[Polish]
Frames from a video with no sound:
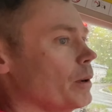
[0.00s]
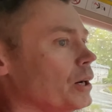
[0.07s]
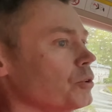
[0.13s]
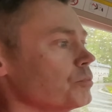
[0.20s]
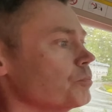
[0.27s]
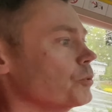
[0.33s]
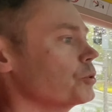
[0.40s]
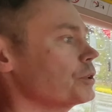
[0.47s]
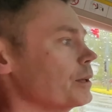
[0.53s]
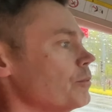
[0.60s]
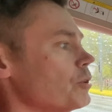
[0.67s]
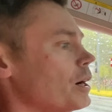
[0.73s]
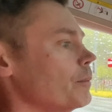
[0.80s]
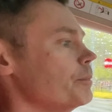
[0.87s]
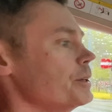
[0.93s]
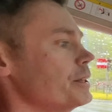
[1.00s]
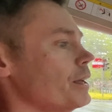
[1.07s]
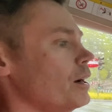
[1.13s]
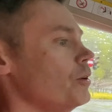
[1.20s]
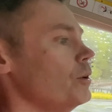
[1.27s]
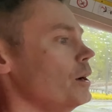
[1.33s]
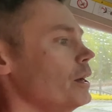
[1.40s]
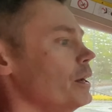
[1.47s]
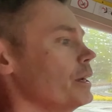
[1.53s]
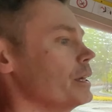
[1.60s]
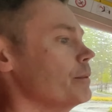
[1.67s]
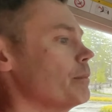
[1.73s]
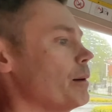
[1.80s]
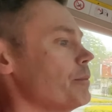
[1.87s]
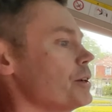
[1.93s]
ma ku, ku, temu kapitał
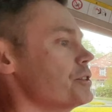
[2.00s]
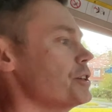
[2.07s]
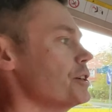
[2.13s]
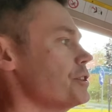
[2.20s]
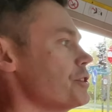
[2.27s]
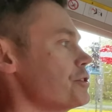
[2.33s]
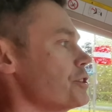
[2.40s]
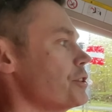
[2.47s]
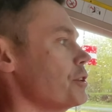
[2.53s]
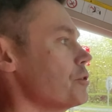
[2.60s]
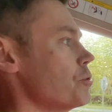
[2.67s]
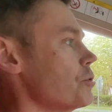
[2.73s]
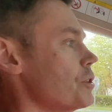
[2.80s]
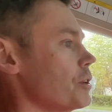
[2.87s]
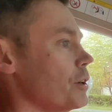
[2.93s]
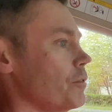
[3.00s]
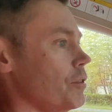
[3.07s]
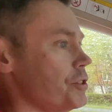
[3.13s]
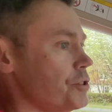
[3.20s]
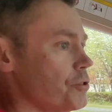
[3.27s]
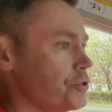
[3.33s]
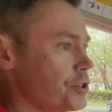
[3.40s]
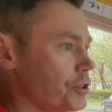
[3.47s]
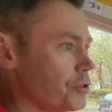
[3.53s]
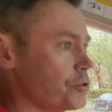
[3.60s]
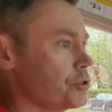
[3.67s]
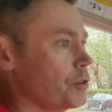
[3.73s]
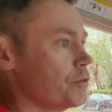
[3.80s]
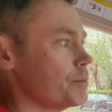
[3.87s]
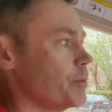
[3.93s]
i mam nadzieję też, że ten ruch e, właśnie
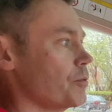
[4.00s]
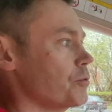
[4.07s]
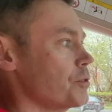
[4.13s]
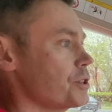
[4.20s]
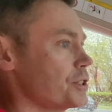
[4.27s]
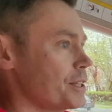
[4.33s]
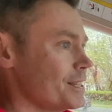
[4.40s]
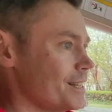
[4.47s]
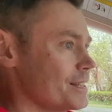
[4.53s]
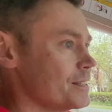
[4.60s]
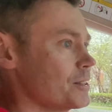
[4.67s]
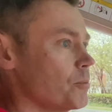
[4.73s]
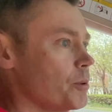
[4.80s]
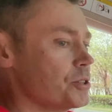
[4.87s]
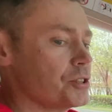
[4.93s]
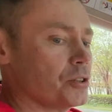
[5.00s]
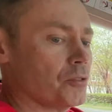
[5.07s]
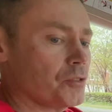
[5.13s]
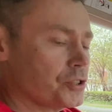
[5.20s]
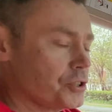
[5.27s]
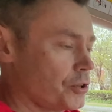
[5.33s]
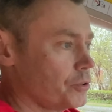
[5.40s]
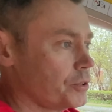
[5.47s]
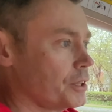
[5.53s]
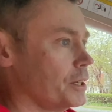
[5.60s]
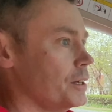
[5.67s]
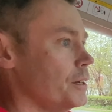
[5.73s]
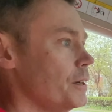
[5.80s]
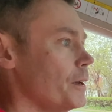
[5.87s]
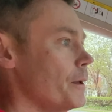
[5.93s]
oszczędnościowy spowoduje, że Tesla zdobędzie nowe
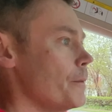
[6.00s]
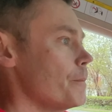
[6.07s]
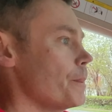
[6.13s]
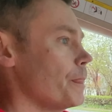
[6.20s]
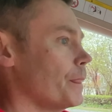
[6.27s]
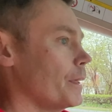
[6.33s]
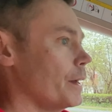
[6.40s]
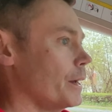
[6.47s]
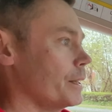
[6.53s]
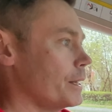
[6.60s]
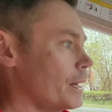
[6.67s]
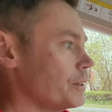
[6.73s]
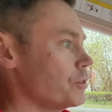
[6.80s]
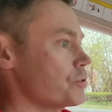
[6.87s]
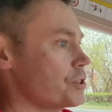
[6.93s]
środki e, na to,